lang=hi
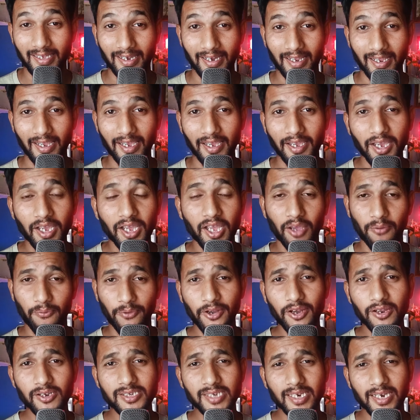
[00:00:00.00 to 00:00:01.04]
करेंगे
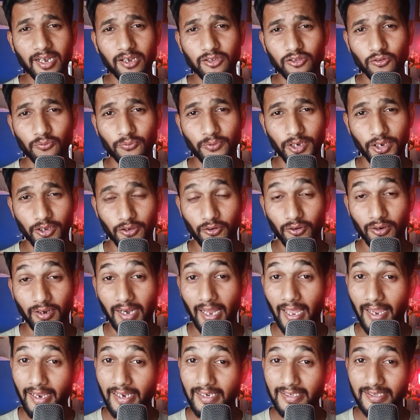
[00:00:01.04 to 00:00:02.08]
वीडियो अच्छा लगा तो वीडियो को
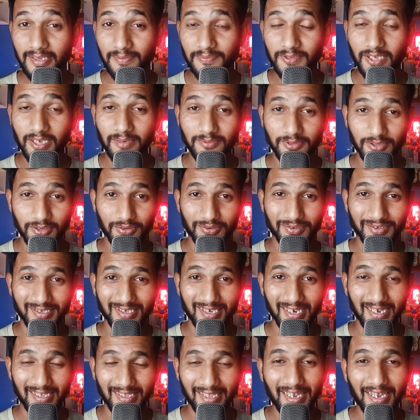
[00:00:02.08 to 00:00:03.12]
लाइक एंड सब्सक्राइब जरूर
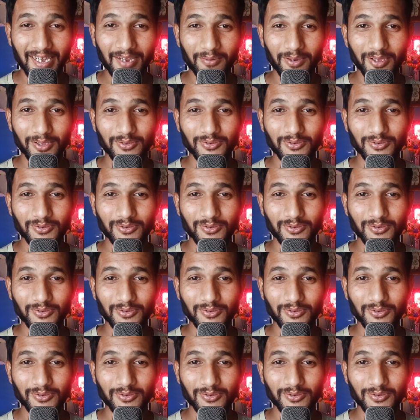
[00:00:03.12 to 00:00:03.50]
कीजिएगा धन्यवाद